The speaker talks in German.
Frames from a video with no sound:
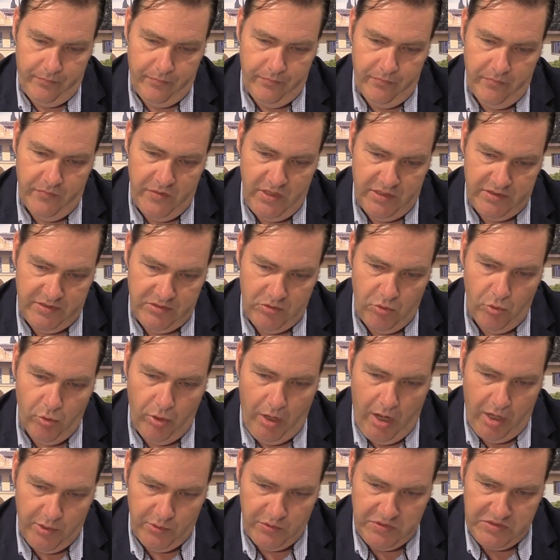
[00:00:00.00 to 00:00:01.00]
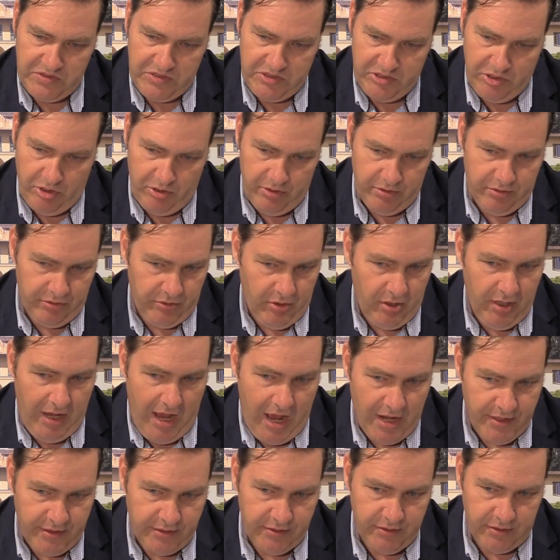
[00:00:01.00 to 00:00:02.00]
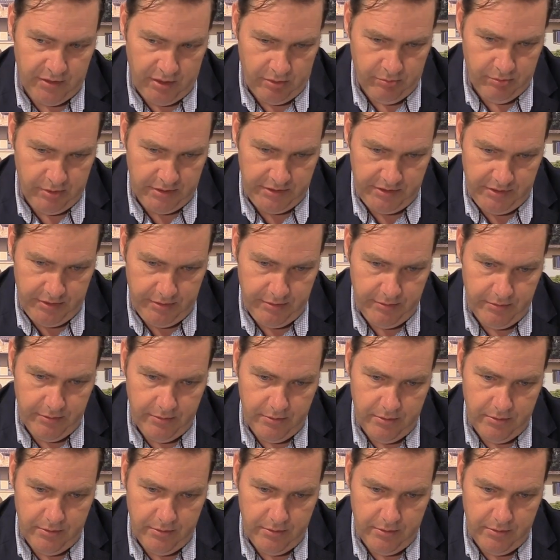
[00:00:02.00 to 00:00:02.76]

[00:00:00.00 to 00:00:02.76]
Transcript: dass Kurados Zorn noch andauerte